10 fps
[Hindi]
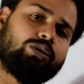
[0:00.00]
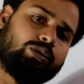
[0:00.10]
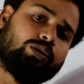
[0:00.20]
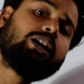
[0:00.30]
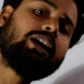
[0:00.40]

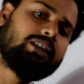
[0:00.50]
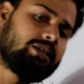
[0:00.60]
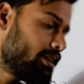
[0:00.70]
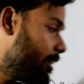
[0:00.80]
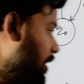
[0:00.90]
जीरो क्या है
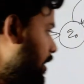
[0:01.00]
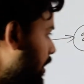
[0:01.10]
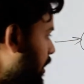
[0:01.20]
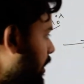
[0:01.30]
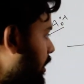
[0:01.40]
स्ट्रिंग है
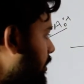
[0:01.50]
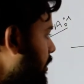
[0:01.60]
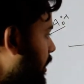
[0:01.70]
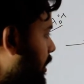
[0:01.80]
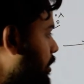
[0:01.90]

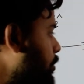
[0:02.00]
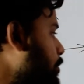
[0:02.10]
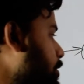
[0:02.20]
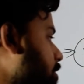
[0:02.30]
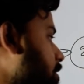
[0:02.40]
ठीक है तो
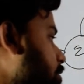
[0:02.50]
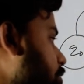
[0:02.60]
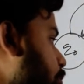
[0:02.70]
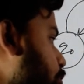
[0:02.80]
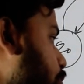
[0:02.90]
इस
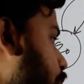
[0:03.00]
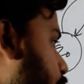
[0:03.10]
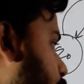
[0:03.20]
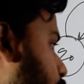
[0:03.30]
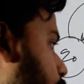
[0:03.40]
स्ट्रिंग को जीरो
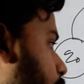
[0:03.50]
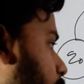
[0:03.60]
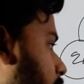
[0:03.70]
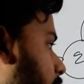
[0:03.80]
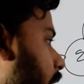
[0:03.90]
जीरो
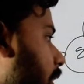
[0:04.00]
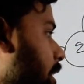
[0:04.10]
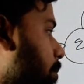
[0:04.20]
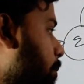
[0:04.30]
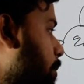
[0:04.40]

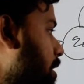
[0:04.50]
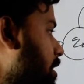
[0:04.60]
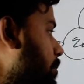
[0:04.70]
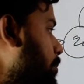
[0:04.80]
अगर मैं बाइनरी में